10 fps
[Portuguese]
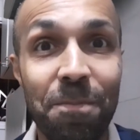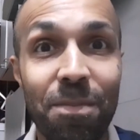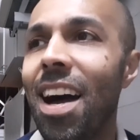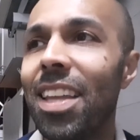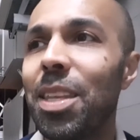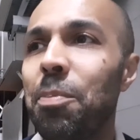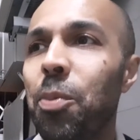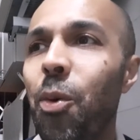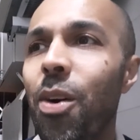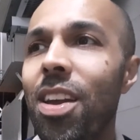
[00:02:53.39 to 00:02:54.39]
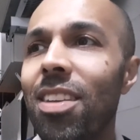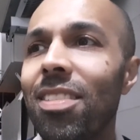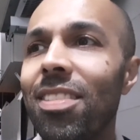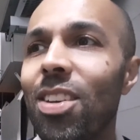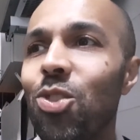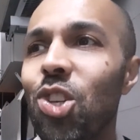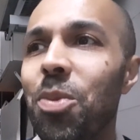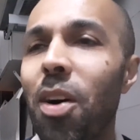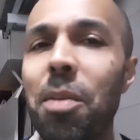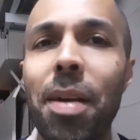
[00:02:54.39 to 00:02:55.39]
aí depois eu tinha
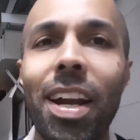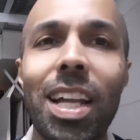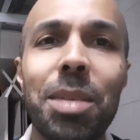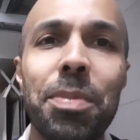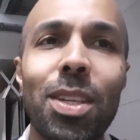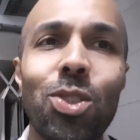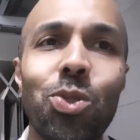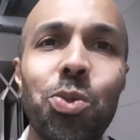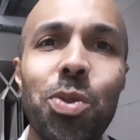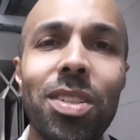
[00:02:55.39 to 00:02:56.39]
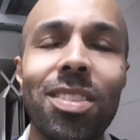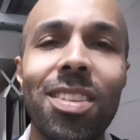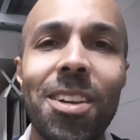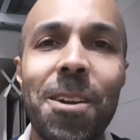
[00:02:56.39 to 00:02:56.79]
uma aula marcada para as duas,